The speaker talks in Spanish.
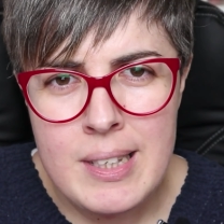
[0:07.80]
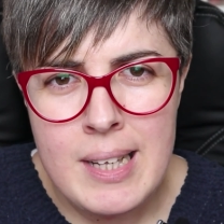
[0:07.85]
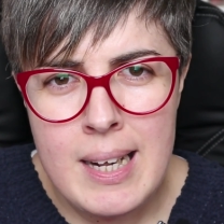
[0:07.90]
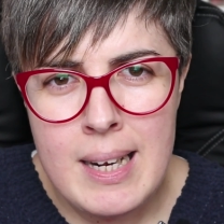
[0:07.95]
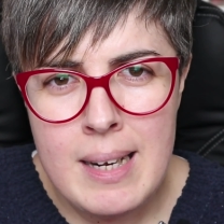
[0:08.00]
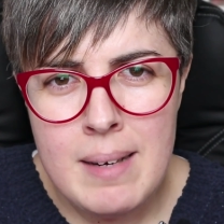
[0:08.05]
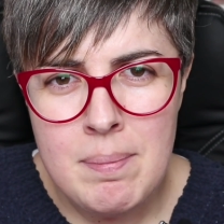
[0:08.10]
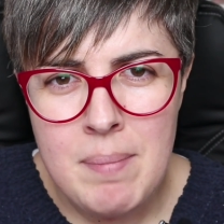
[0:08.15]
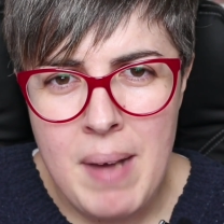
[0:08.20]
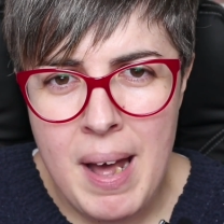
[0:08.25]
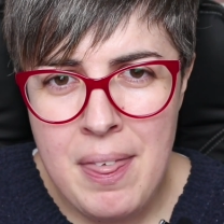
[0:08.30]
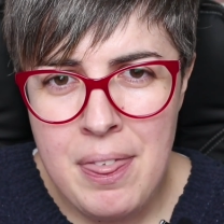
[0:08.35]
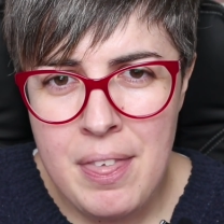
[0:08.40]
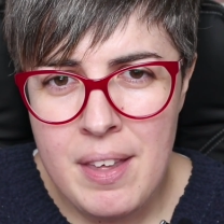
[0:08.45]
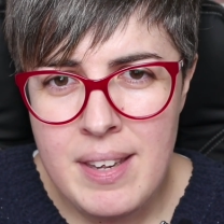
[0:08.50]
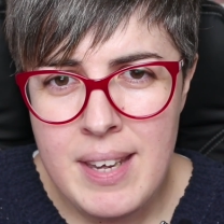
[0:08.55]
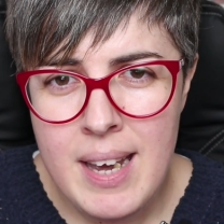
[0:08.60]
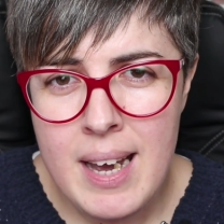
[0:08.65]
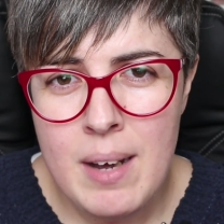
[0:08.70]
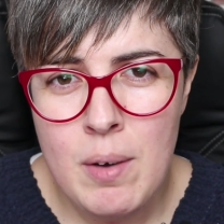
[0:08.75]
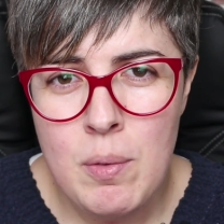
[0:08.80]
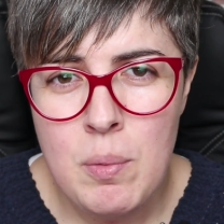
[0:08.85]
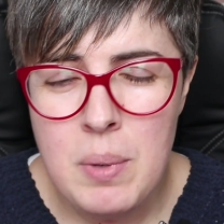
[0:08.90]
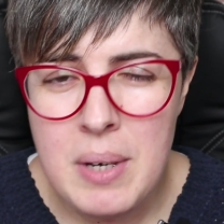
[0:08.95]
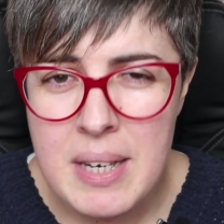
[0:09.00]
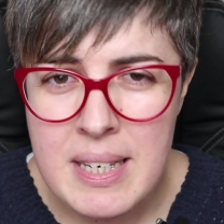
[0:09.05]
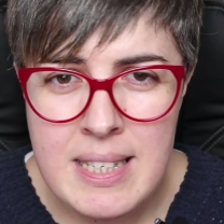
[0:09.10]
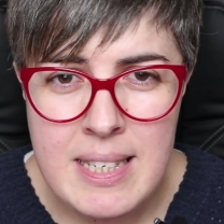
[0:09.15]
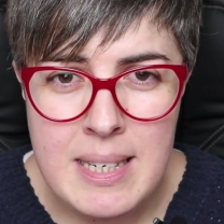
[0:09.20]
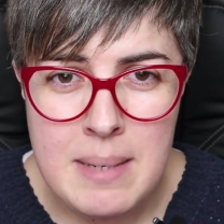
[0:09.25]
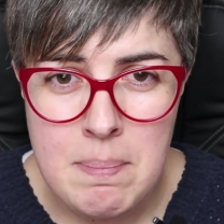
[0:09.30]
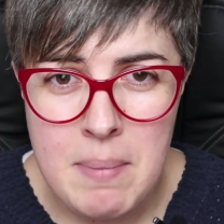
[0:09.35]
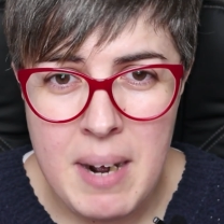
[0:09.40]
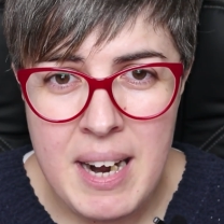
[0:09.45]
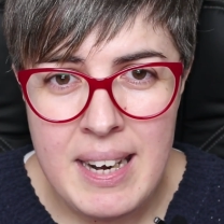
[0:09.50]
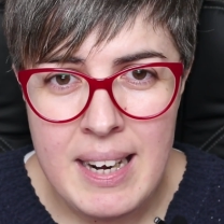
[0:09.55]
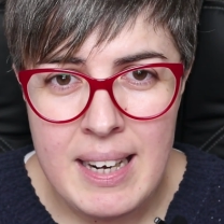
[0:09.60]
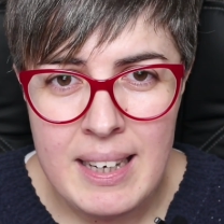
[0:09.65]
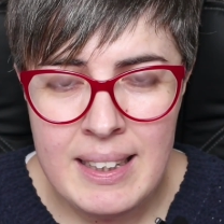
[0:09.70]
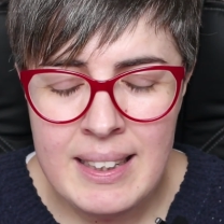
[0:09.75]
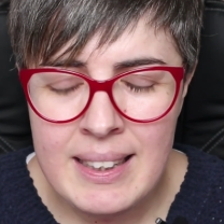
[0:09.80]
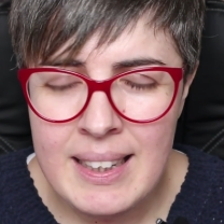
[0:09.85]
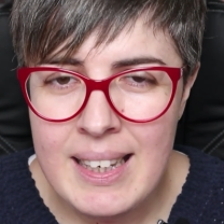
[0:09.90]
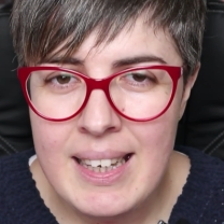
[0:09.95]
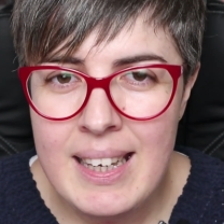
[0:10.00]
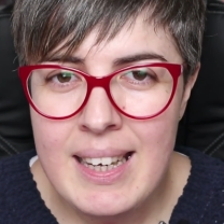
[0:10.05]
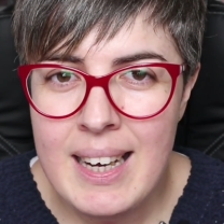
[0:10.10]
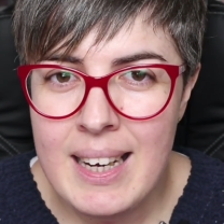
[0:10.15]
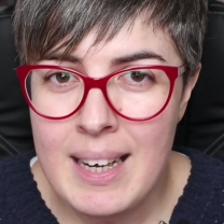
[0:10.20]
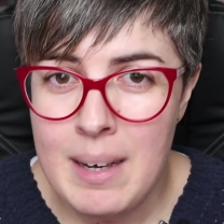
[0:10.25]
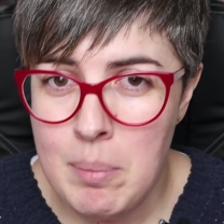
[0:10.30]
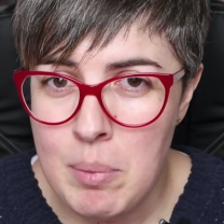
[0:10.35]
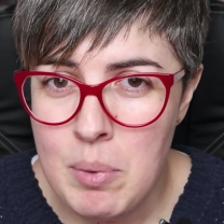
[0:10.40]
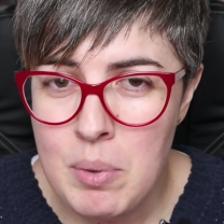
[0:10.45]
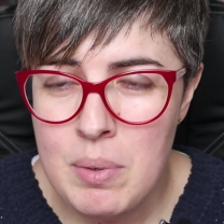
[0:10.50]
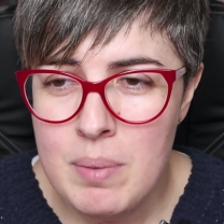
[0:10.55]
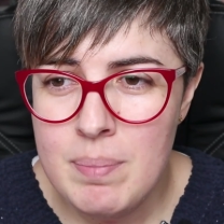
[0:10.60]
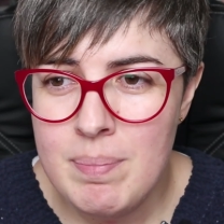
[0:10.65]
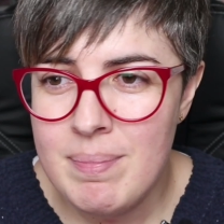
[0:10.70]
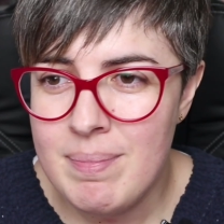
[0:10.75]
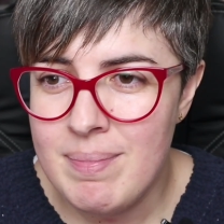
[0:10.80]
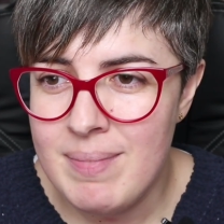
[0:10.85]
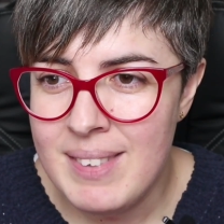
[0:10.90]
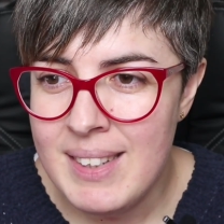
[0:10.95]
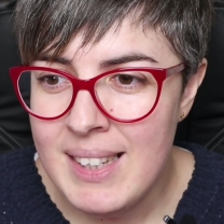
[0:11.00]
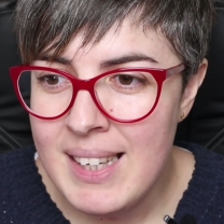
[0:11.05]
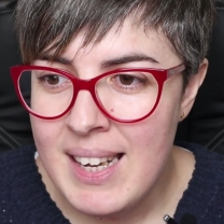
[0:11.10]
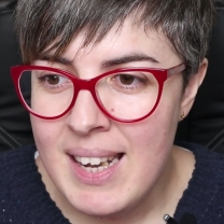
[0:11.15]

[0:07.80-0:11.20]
¿qué tal? Hace ya una semana que acabó, mm,